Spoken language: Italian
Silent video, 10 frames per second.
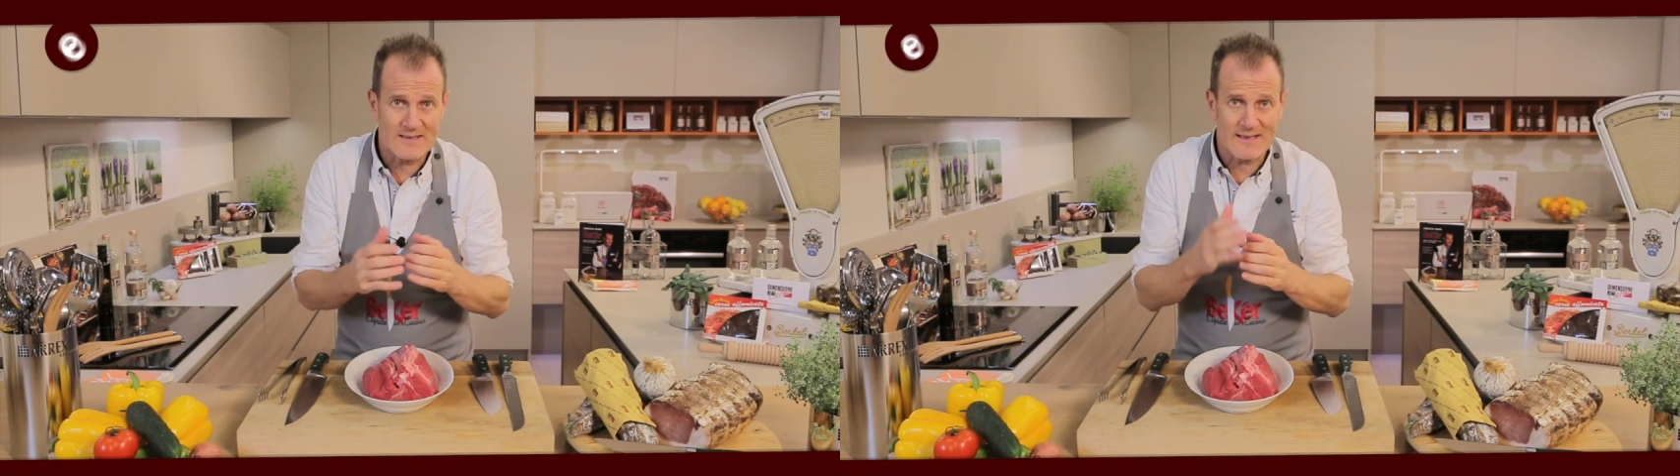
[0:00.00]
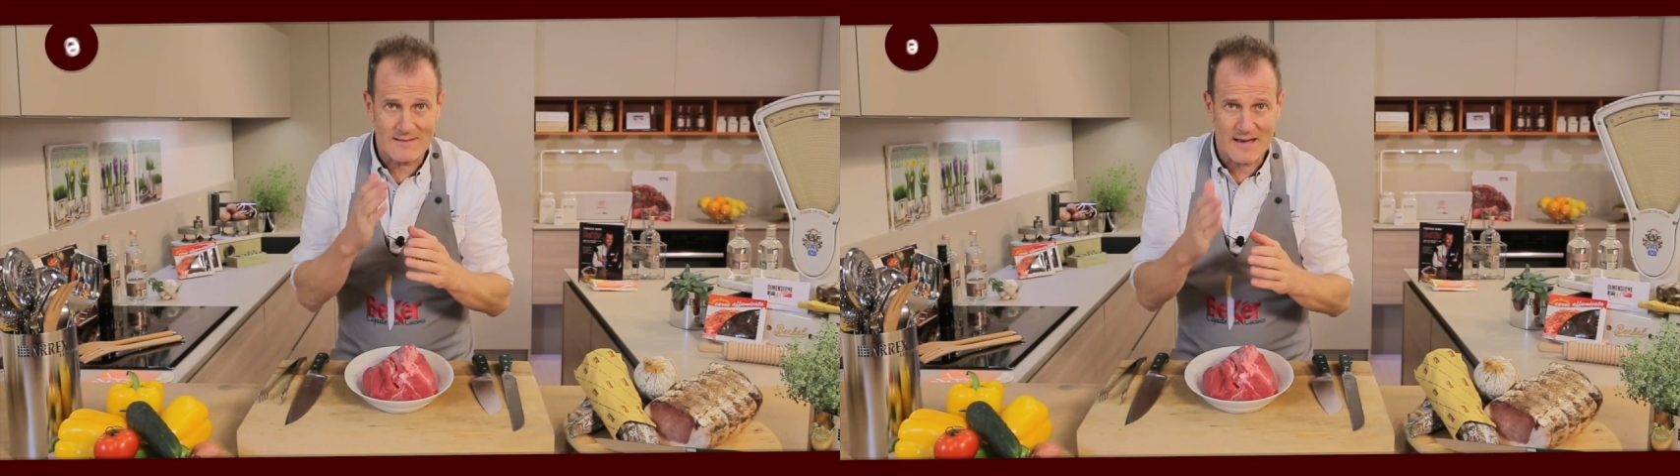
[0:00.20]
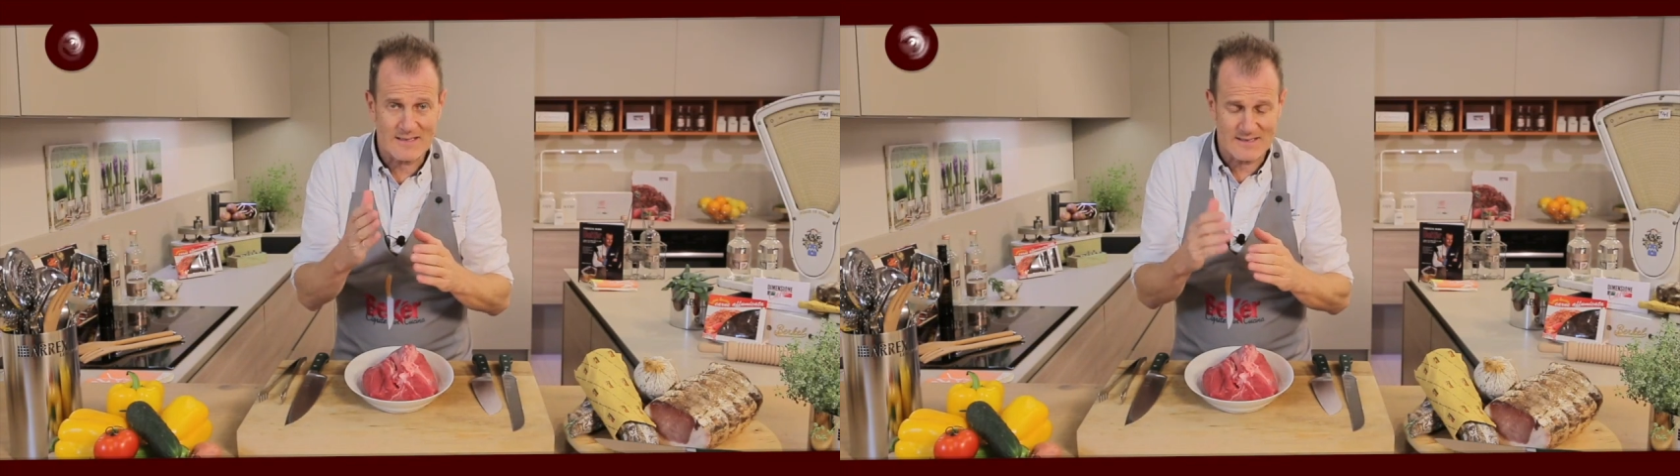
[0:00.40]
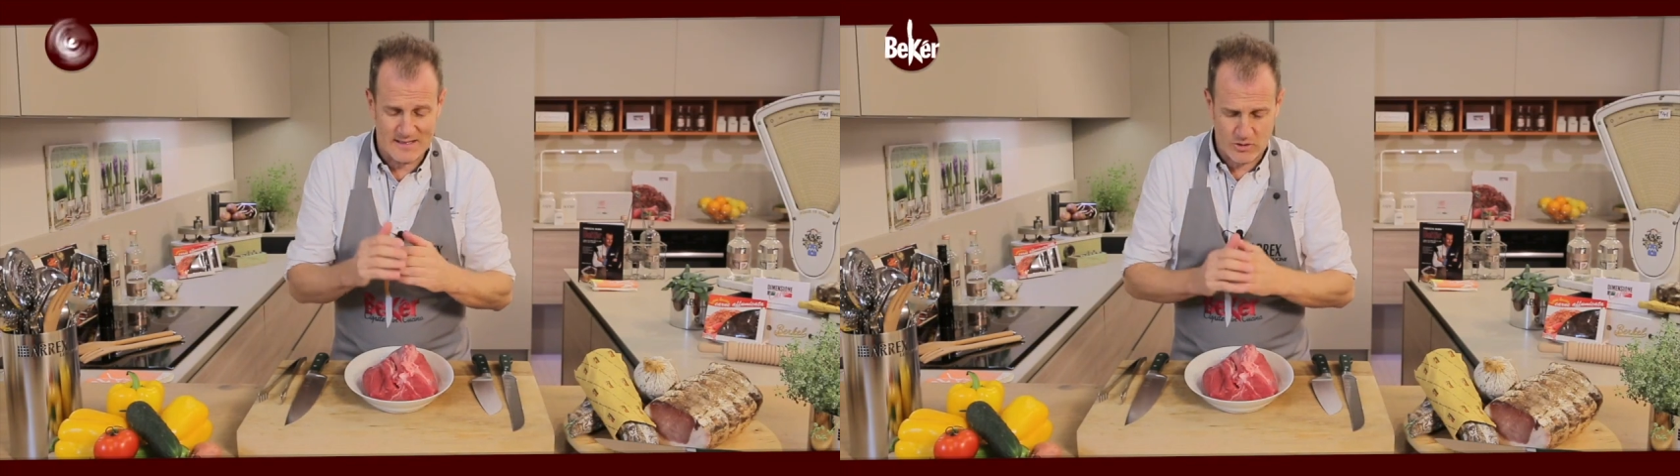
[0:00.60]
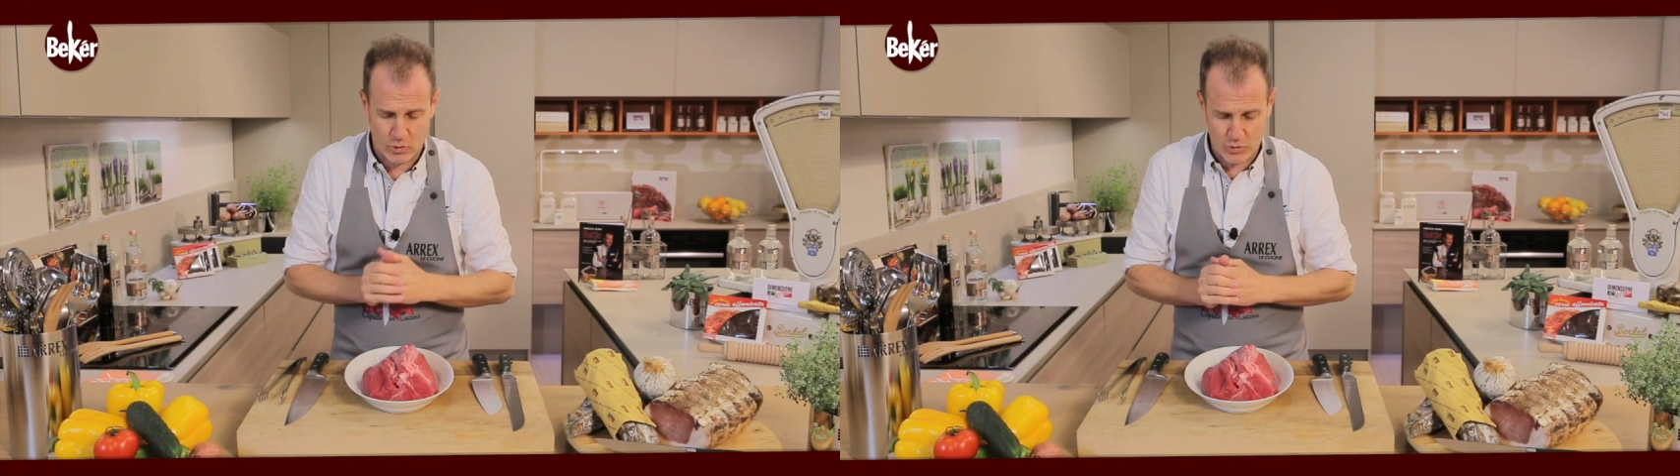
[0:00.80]
dei tagli
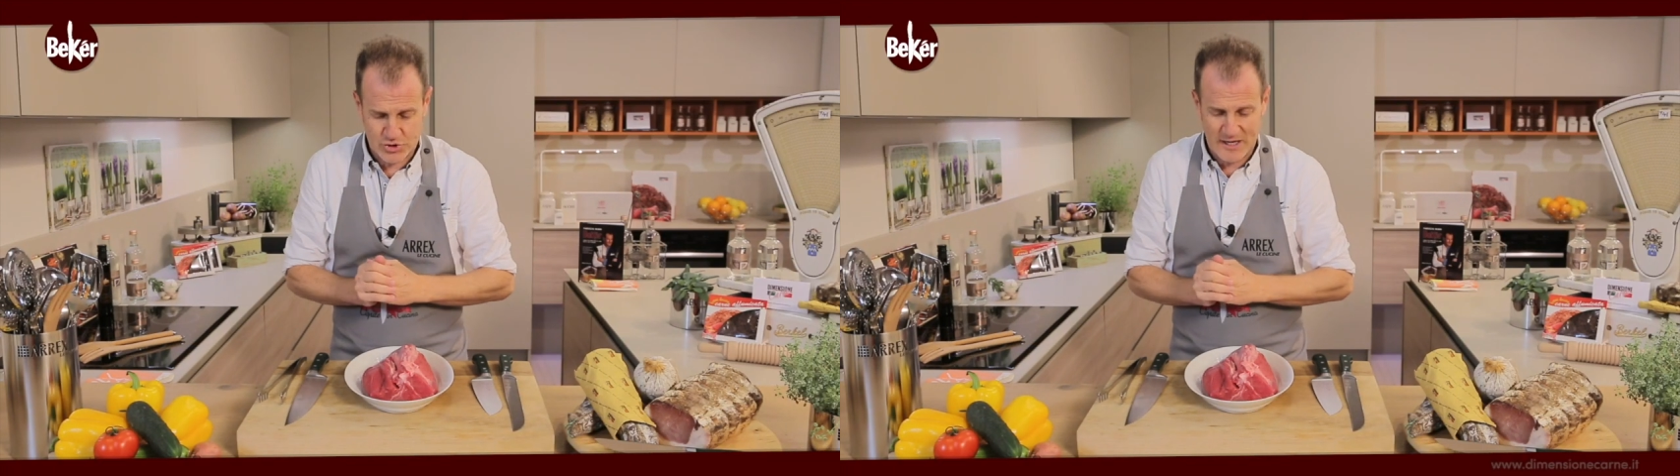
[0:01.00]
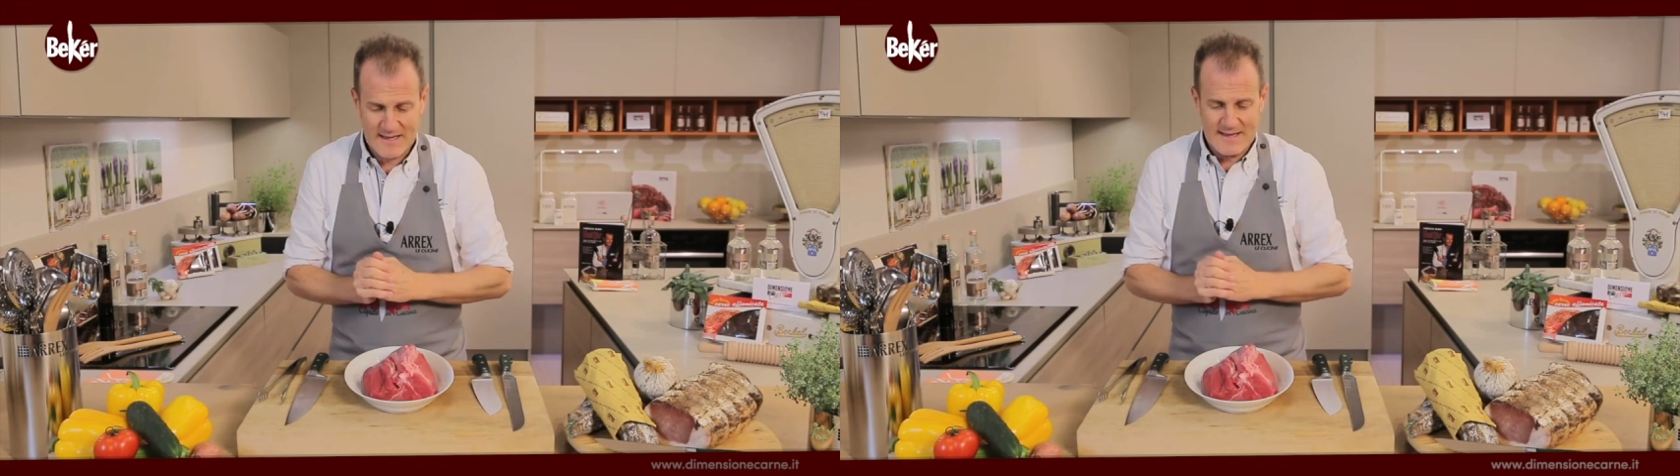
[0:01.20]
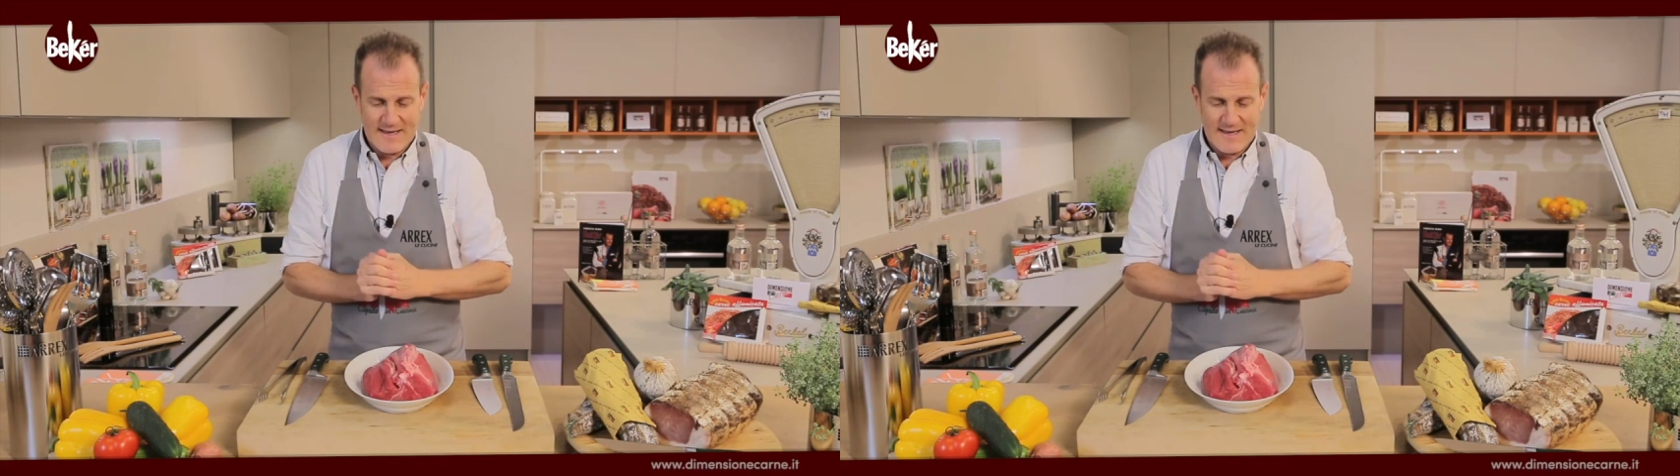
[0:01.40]
della coscia